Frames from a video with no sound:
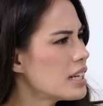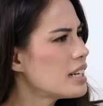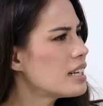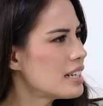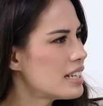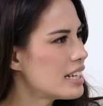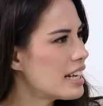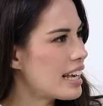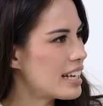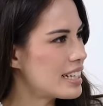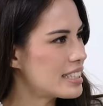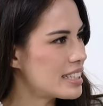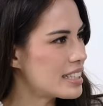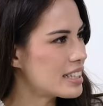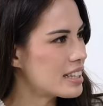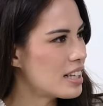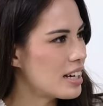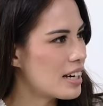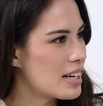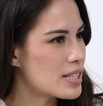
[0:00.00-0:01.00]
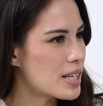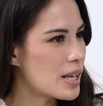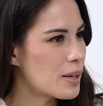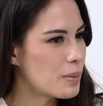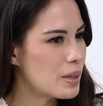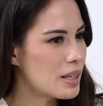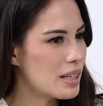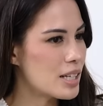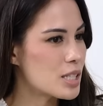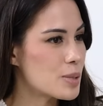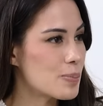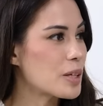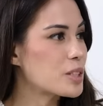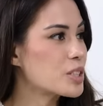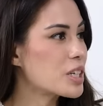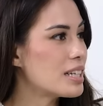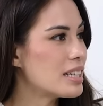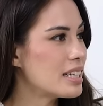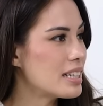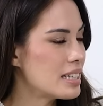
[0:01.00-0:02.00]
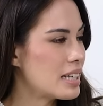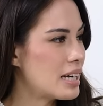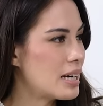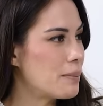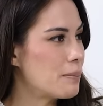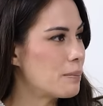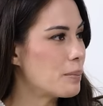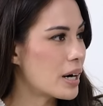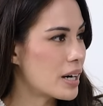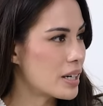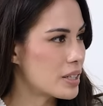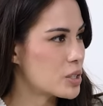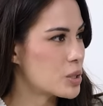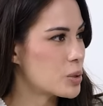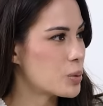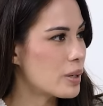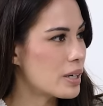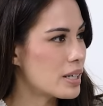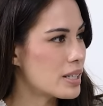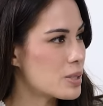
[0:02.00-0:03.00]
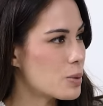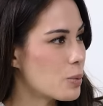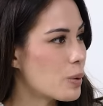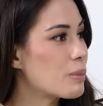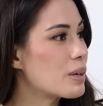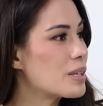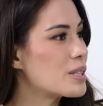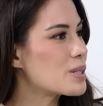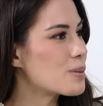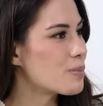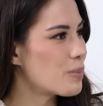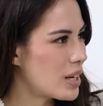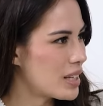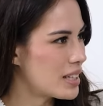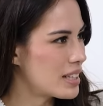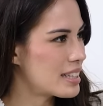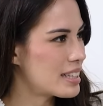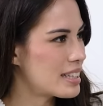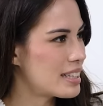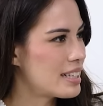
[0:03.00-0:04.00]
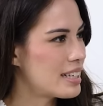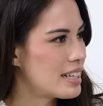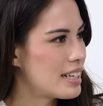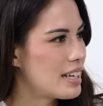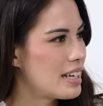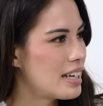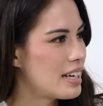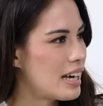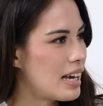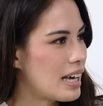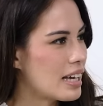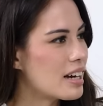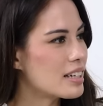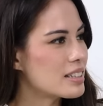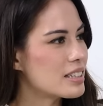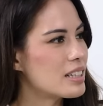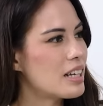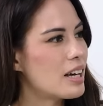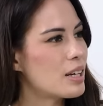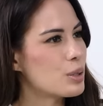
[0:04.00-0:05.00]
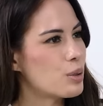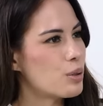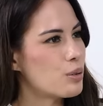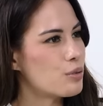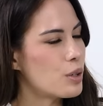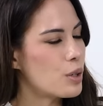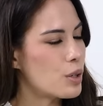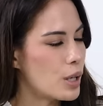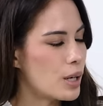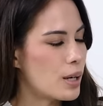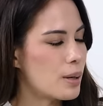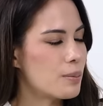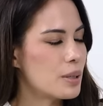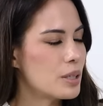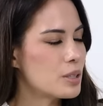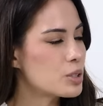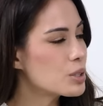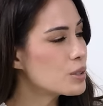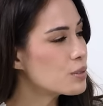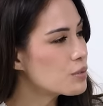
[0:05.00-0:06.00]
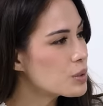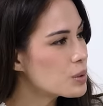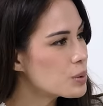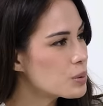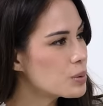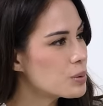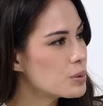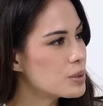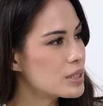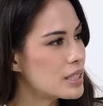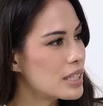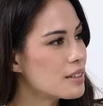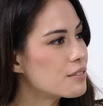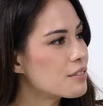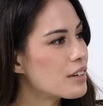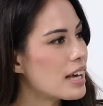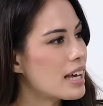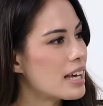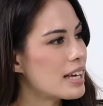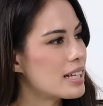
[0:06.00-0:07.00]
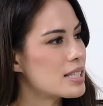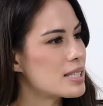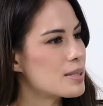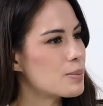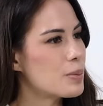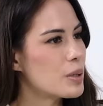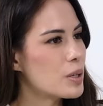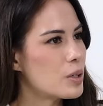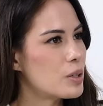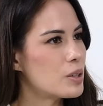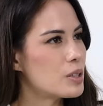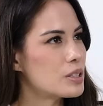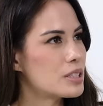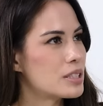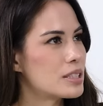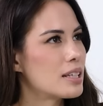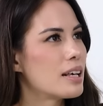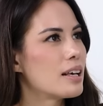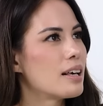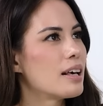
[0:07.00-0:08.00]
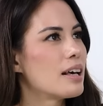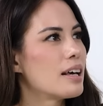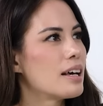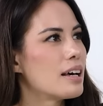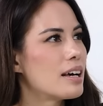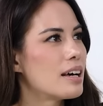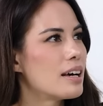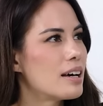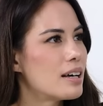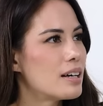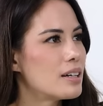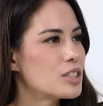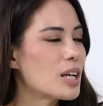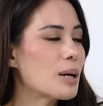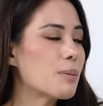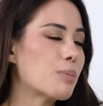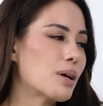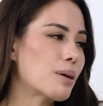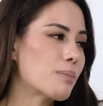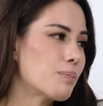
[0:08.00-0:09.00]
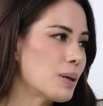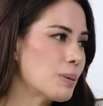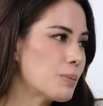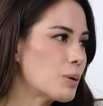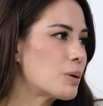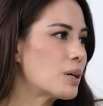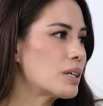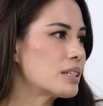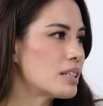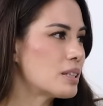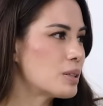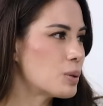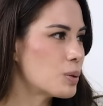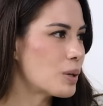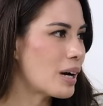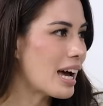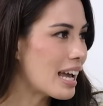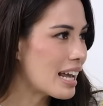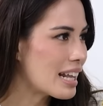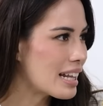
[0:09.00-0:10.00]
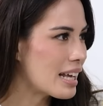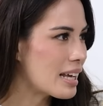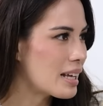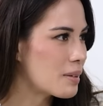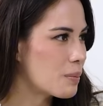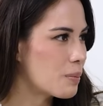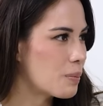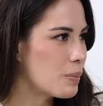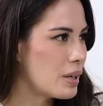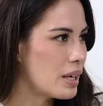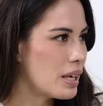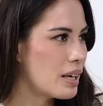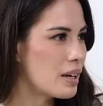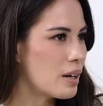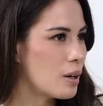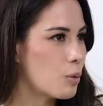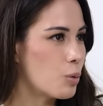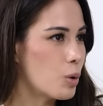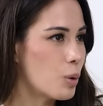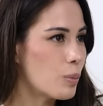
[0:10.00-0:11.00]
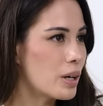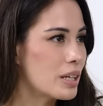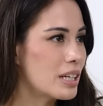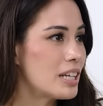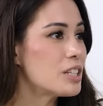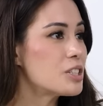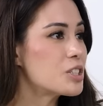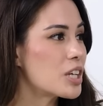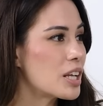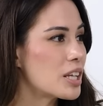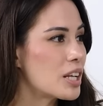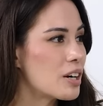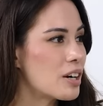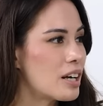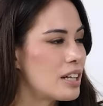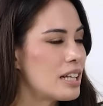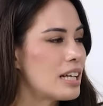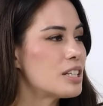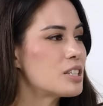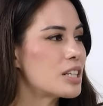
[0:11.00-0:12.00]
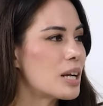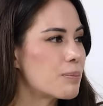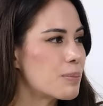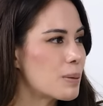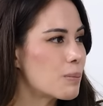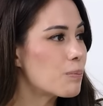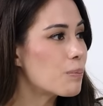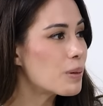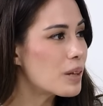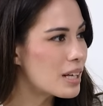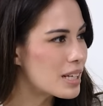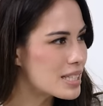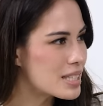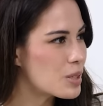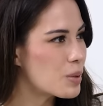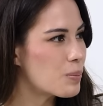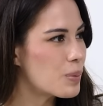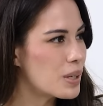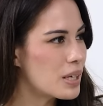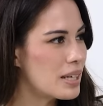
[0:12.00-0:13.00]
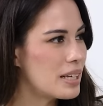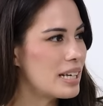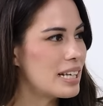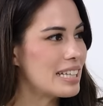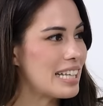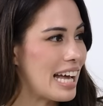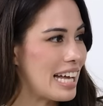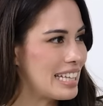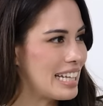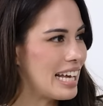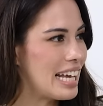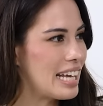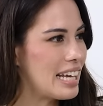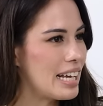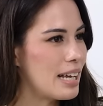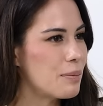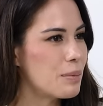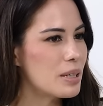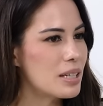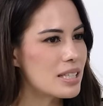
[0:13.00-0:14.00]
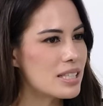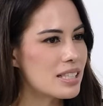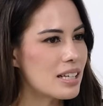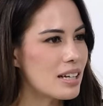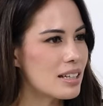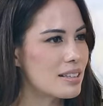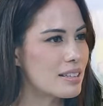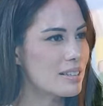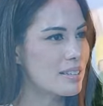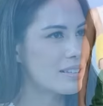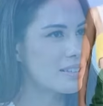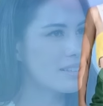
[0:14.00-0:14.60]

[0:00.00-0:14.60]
feel yes, it does. I mean, especially na March was Women's Month. I got a lot of uh, um, interviews, invites, because syempre, people wanted to highlight being a woman in general, and syempre, plus yung pagiging nanay. I mean, it's not,